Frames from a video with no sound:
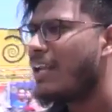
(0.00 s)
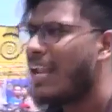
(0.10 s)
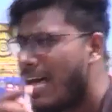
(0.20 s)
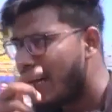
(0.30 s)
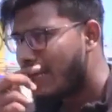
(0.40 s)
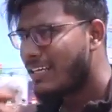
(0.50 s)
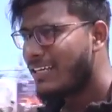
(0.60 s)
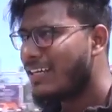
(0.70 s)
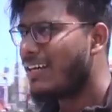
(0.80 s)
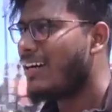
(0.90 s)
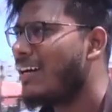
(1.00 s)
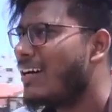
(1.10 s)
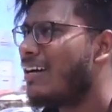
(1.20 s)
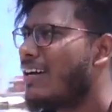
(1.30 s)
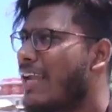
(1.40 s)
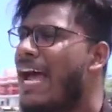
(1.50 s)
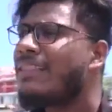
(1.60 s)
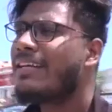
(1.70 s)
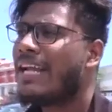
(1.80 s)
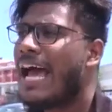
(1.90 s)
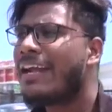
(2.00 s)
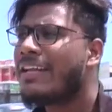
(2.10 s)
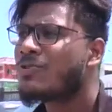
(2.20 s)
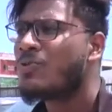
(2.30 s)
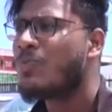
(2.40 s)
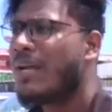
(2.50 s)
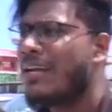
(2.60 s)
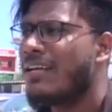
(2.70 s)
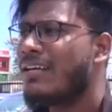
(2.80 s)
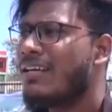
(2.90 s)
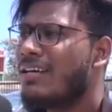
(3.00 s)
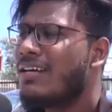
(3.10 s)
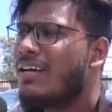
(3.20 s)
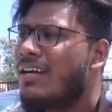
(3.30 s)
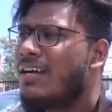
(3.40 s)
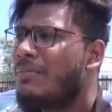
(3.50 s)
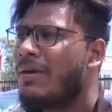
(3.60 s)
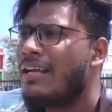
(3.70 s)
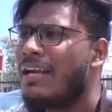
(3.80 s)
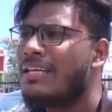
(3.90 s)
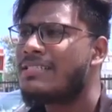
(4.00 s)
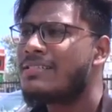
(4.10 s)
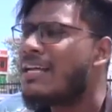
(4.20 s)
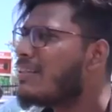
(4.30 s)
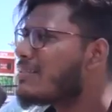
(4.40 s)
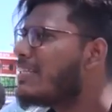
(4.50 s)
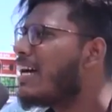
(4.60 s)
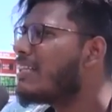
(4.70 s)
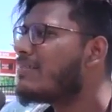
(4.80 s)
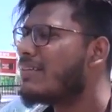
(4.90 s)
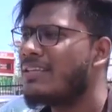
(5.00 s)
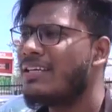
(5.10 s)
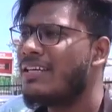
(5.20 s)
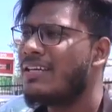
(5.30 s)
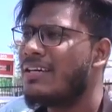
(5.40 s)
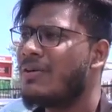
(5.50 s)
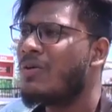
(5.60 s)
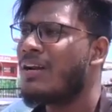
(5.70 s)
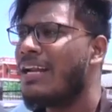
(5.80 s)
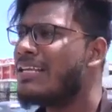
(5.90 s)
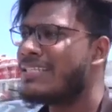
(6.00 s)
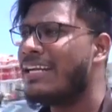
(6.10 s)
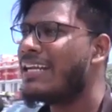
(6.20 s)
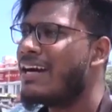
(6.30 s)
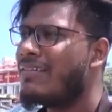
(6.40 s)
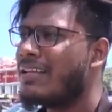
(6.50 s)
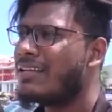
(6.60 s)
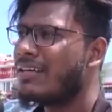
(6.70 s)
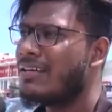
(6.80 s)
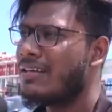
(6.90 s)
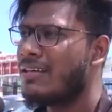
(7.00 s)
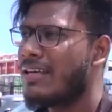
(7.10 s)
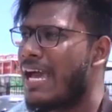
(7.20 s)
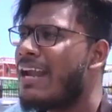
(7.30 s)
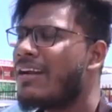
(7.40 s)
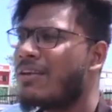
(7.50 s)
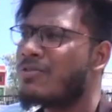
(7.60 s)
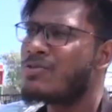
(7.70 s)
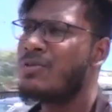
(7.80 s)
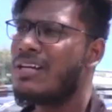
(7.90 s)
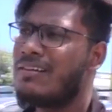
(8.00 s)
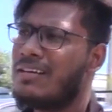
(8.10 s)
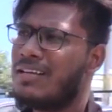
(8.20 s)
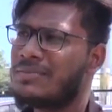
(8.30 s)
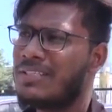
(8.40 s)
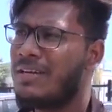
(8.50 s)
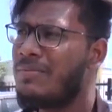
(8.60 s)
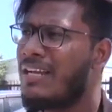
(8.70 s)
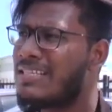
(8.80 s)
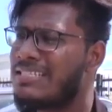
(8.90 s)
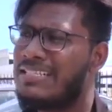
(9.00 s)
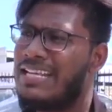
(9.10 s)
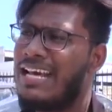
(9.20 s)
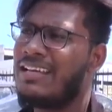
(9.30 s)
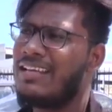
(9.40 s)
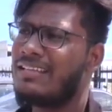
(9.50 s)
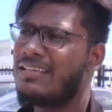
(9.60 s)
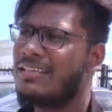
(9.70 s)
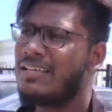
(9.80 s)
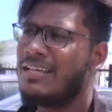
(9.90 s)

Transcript: நல்லா இருக்கு கேத்ரின் ஆக்டிங் சூப்பராக இருக்கு பட் ஆனால் சிதாத் சிதார்த்துக்கு வந்து ஓவராலாக செட் ஆகலை அந்த கேரக்டர் அவர் சூட் ஆகலை எப்படின்னா ஸ்ட்ரிக்டாக இருக்கிறது